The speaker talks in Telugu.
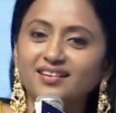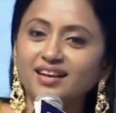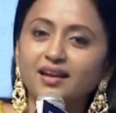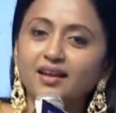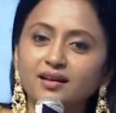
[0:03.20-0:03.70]

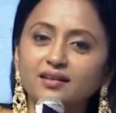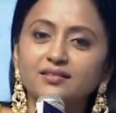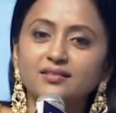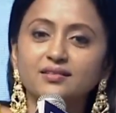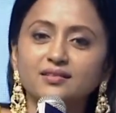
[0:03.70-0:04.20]
రారా
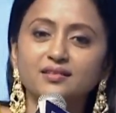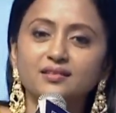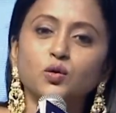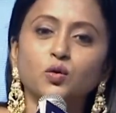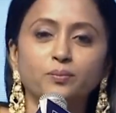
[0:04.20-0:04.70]

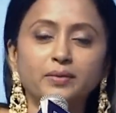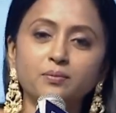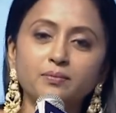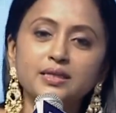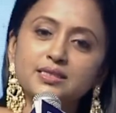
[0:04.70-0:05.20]
ఓ
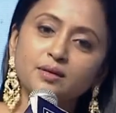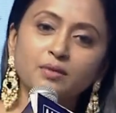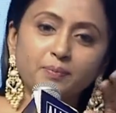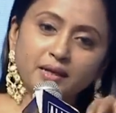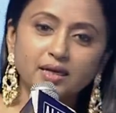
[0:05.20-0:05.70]
మీరు మీ
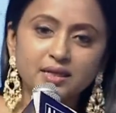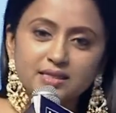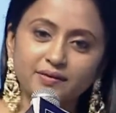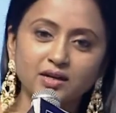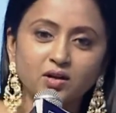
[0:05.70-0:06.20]
సినిమా ప్రీ
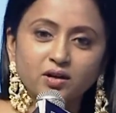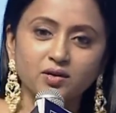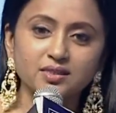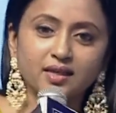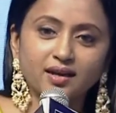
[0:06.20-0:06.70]
రిలీజ్ ఈవెంట్లోనే
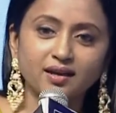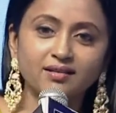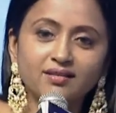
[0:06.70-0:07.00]
వస్తారా